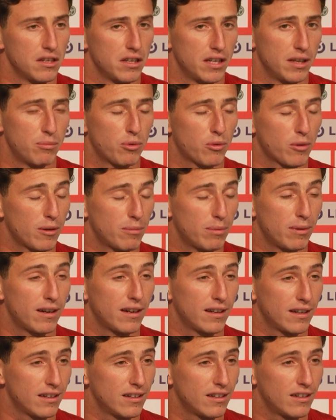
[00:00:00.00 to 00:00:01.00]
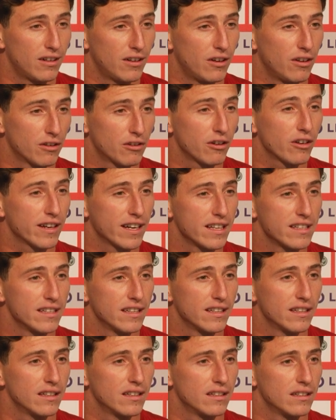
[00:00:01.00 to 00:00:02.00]
Et, pourquoi pas encore
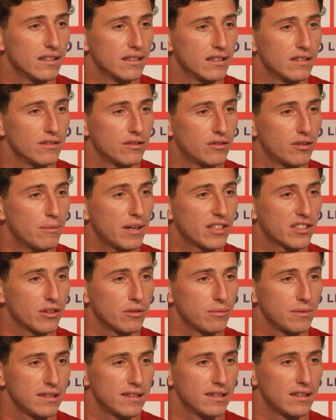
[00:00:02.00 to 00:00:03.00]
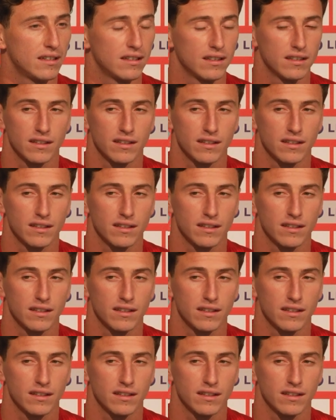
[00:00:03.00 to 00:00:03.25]
gagner ce match à domicile.